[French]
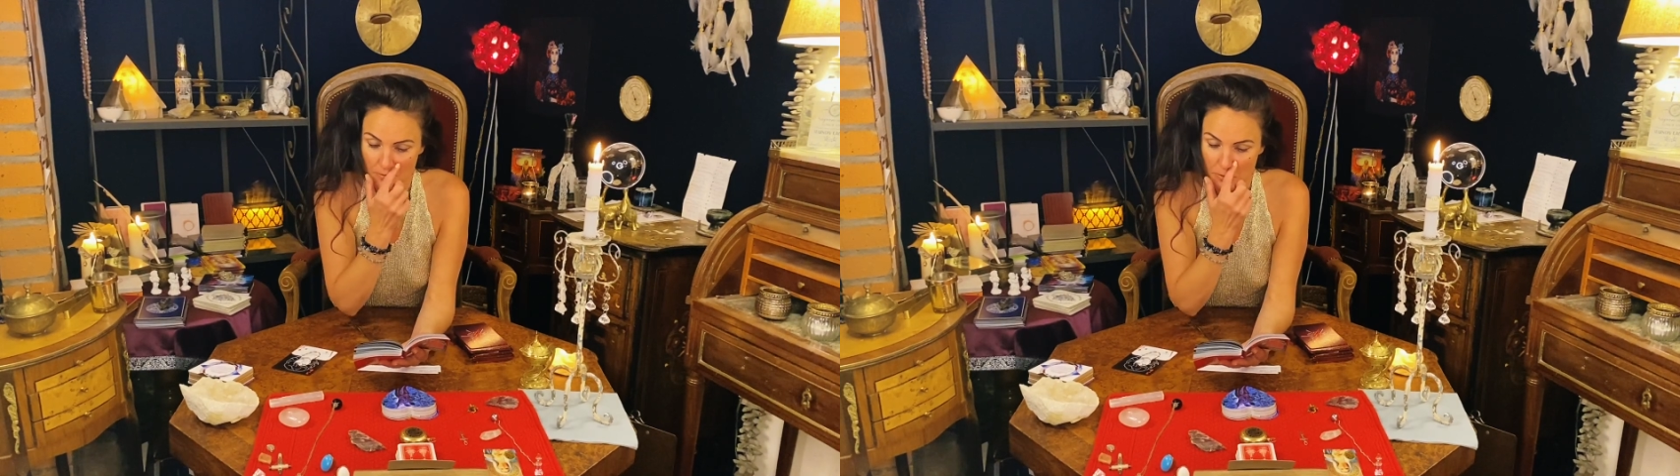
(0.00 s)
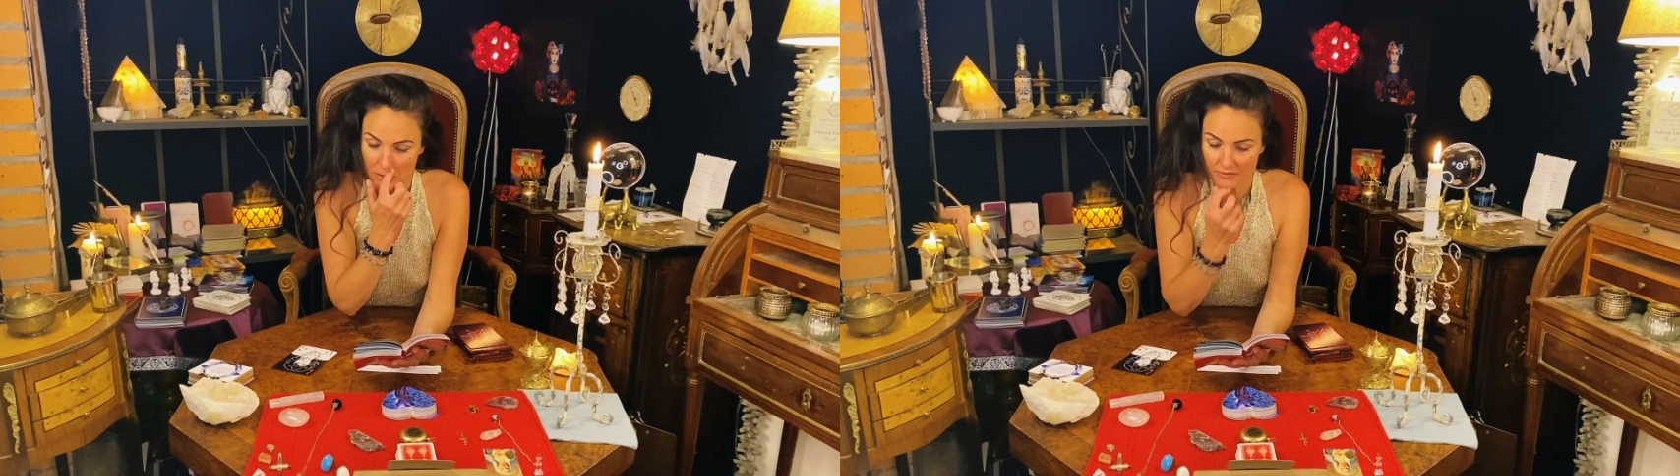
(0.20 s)

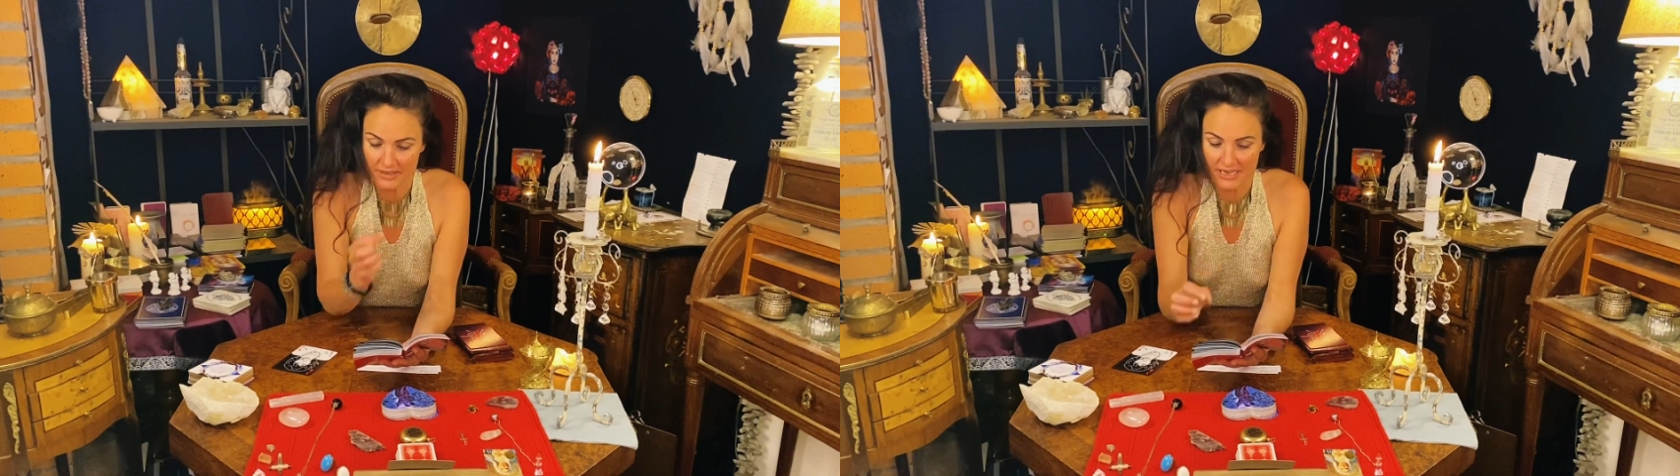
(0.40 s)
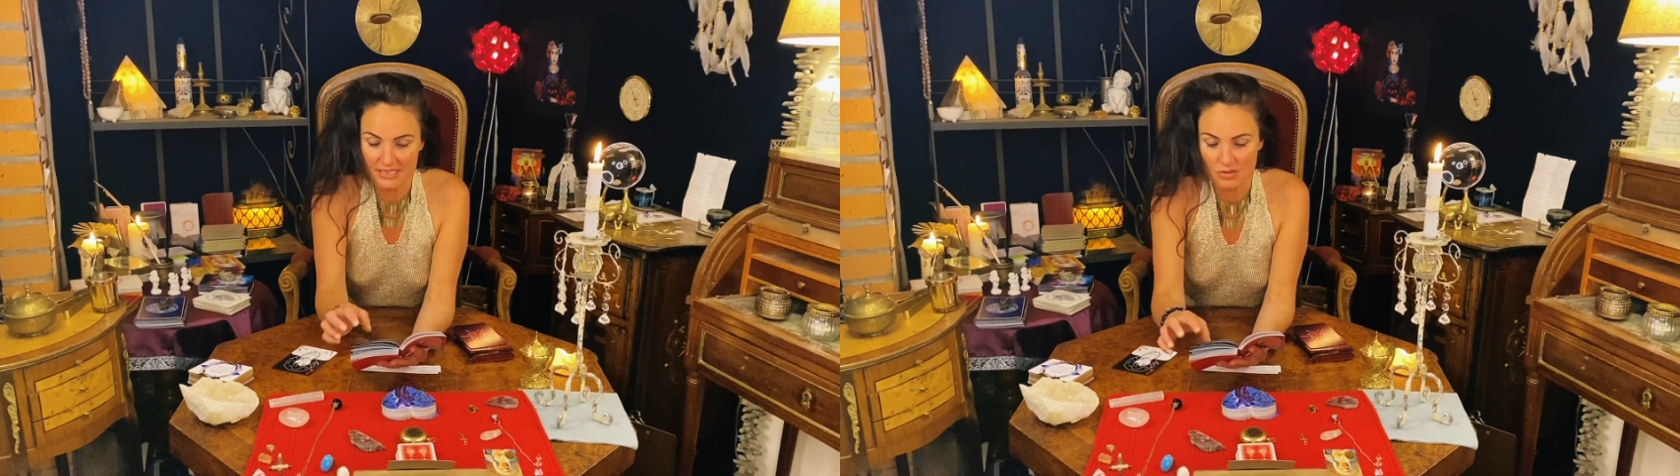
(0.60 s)

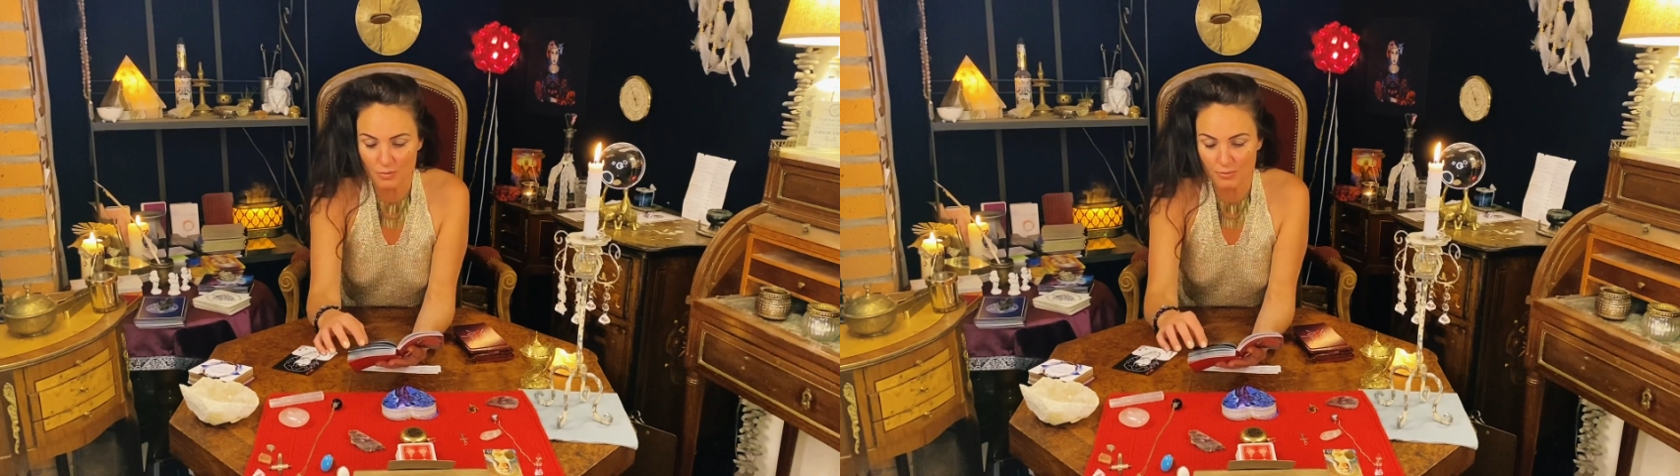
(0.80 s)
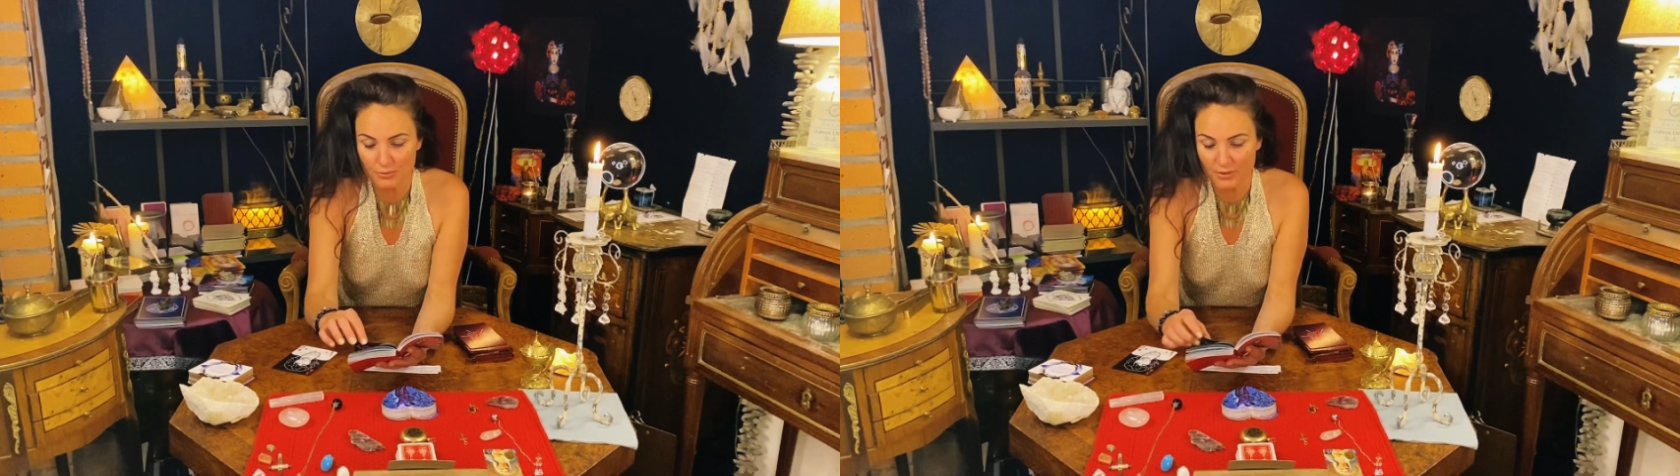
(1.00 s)
justifications
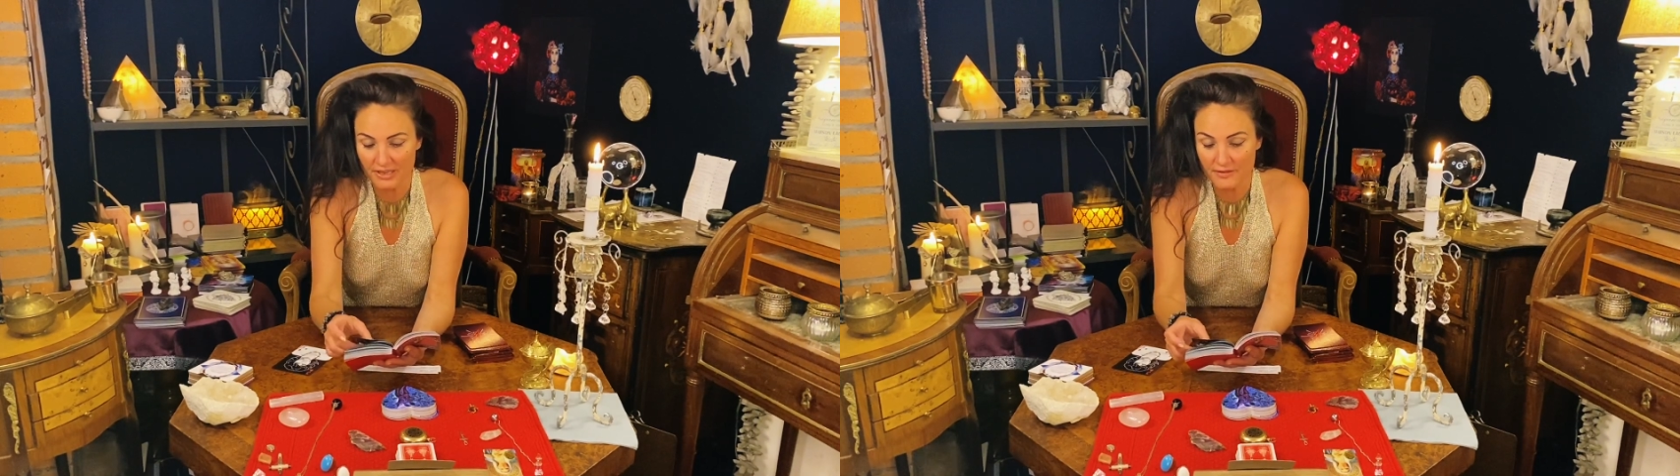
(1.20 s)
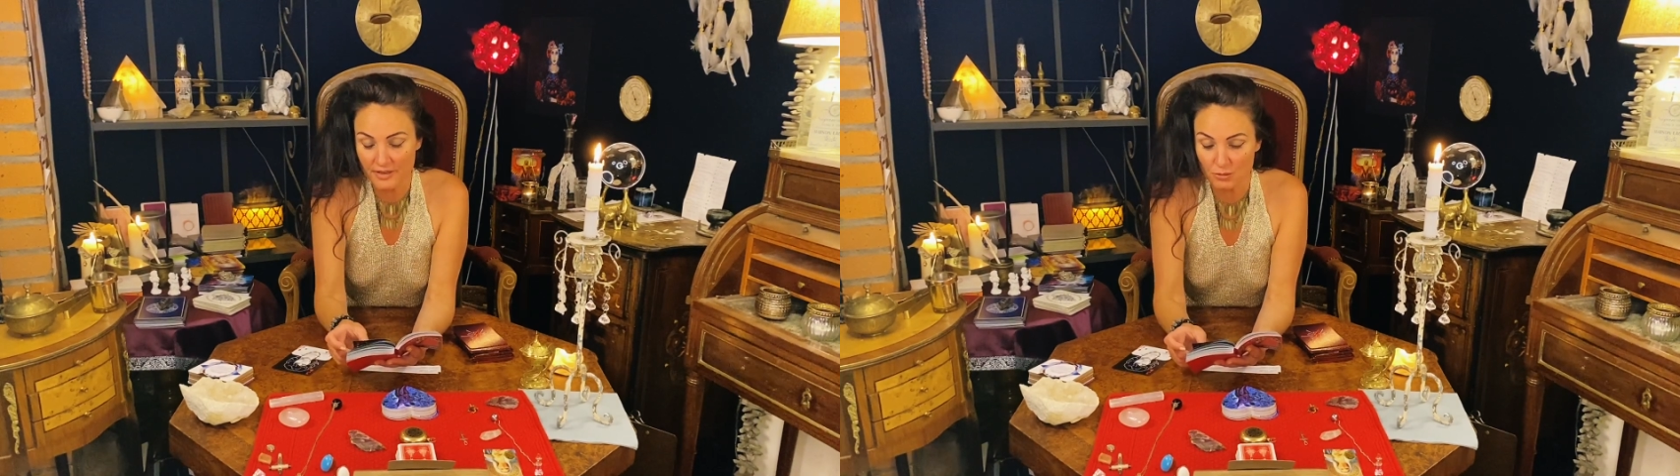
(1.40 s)
pour ne
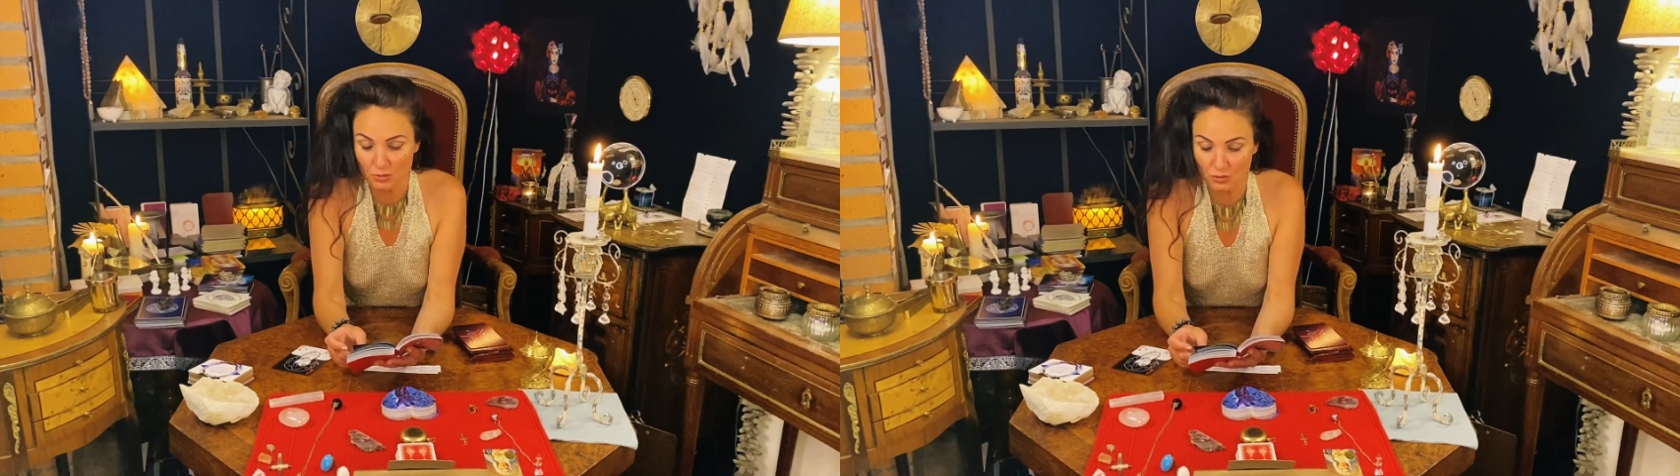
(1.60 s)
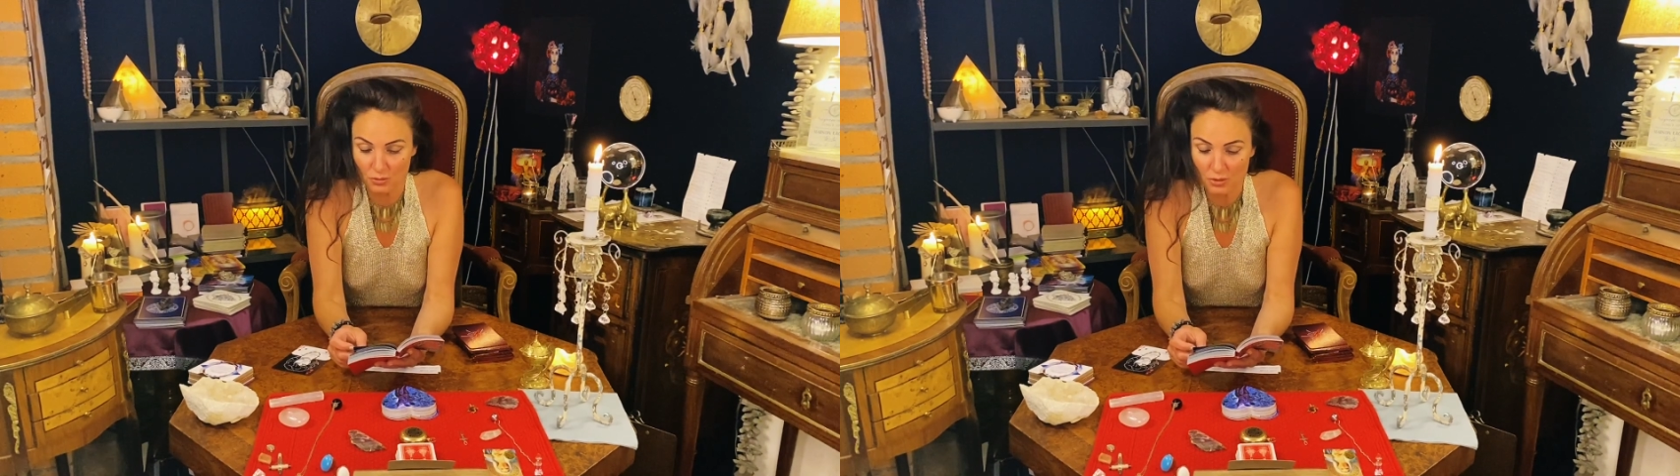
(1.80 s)
rien dire du
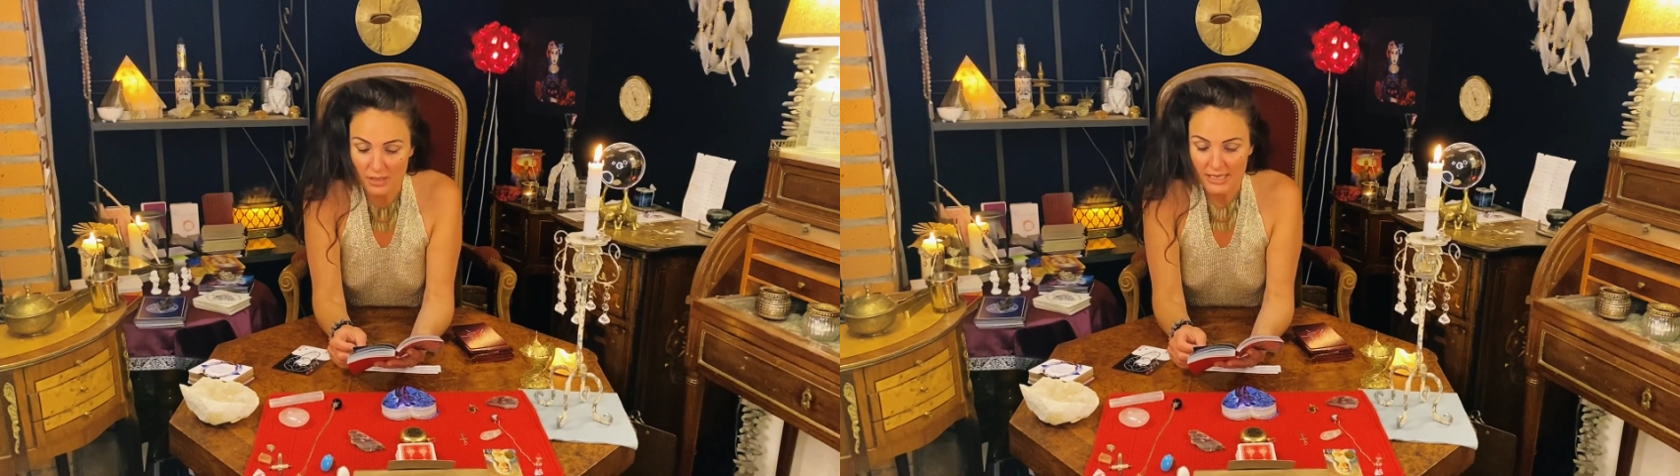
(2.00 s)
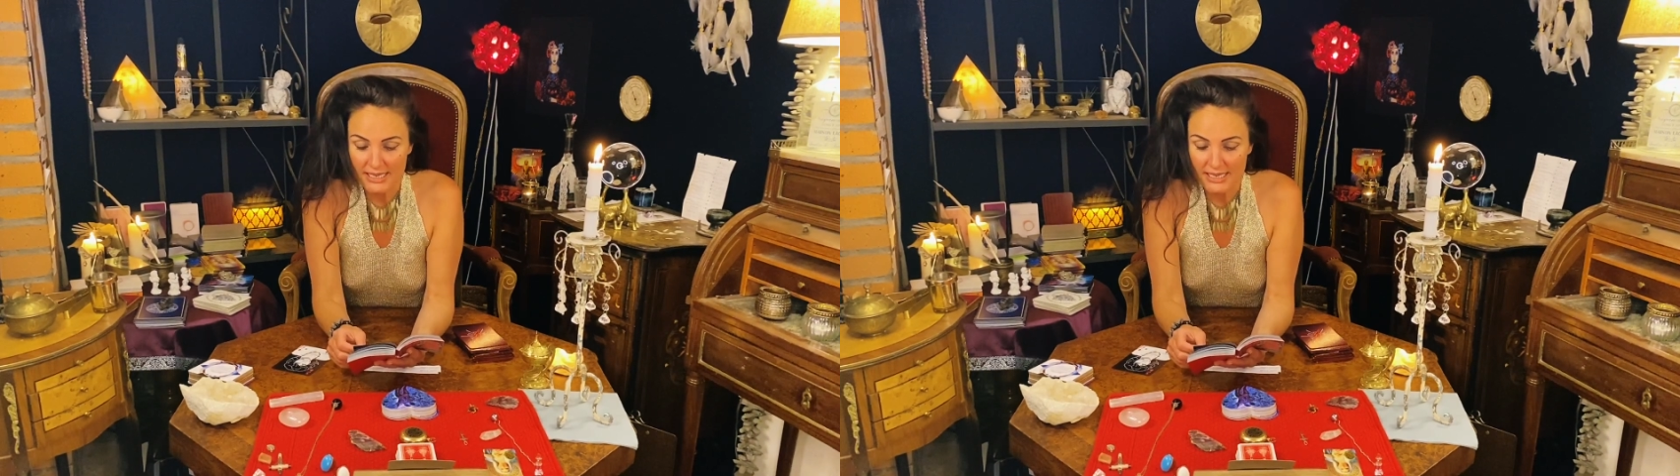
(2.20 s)
tout.